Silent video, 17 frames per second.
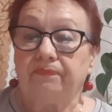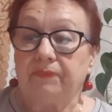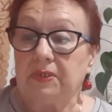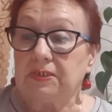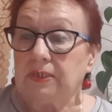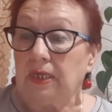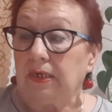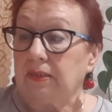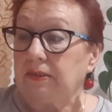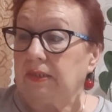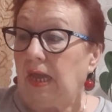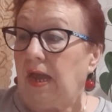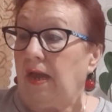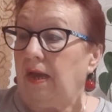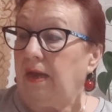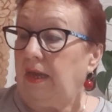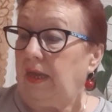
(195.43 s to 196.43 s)

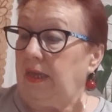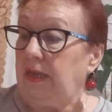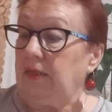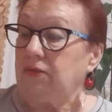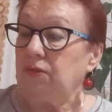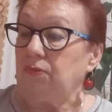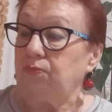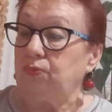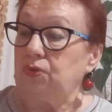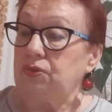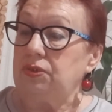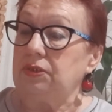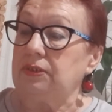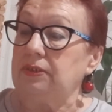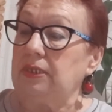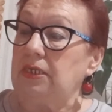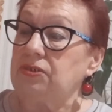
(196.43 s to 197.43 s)
сорта. Это
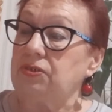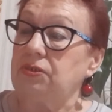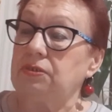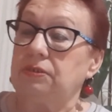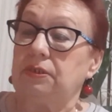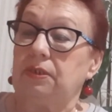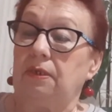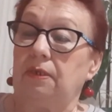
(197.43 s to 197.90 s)
будет, значит,